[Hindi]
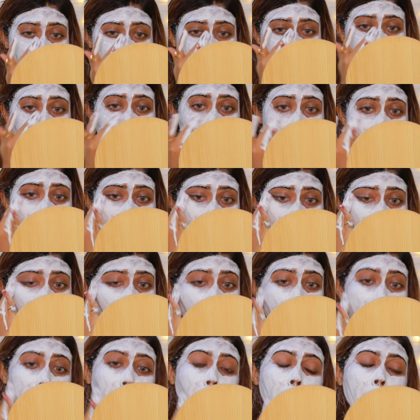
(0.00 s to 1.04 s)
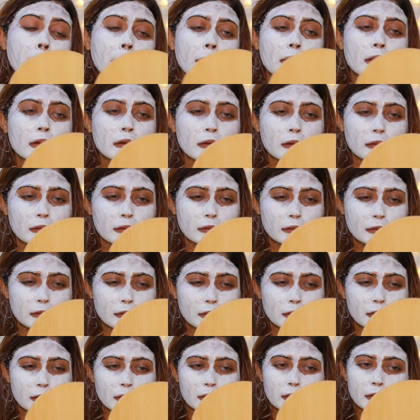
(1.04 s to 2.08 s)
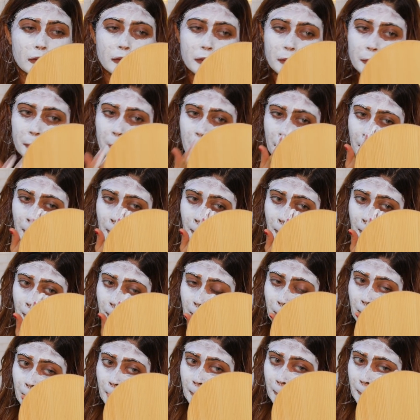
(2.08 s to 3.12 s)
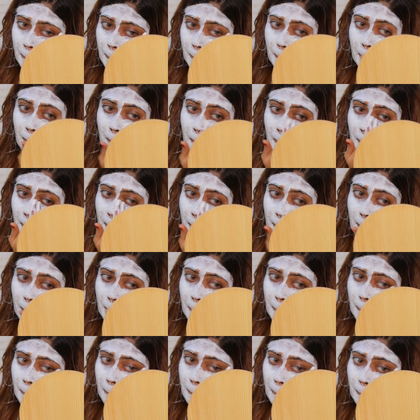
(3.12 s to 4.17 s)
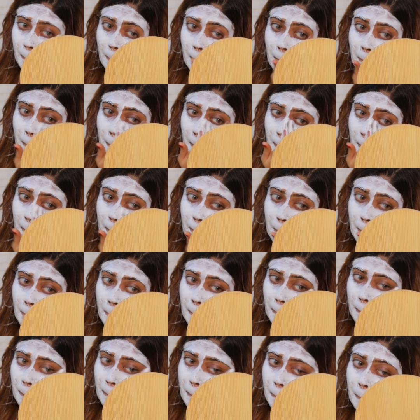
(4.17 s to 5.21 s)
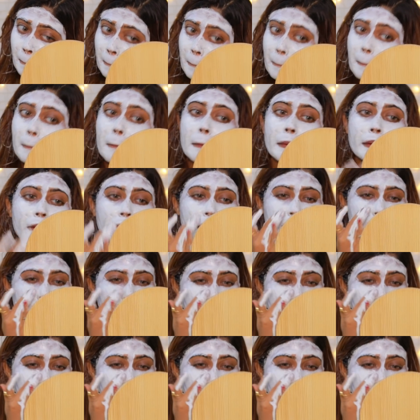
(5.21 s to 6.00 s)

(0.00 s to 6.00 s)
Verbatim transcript: होगी यानी कि आपकी स्किन पहले से ज़्यादा आपको ब्राइट दिखाई देगी तो इसे आपको वीक में दो से